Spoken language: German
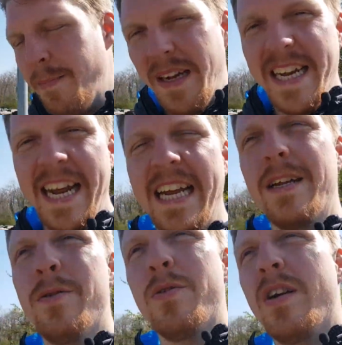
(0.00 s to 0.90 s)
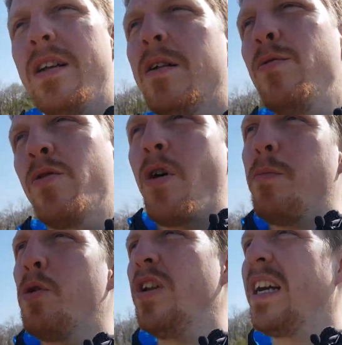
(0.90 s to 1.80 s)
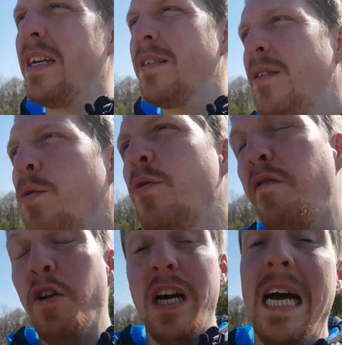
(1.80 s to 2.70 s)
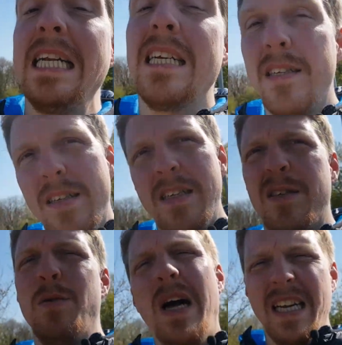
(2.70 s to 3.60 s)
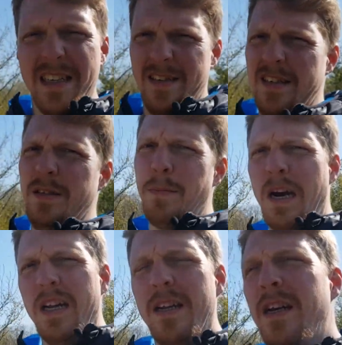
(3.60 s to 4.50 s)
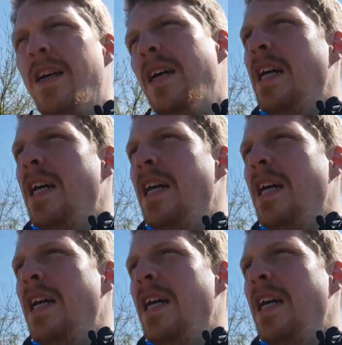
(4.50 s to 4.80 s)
Begegnungen und Kommunikation von Angesicht zu Angesicht machen.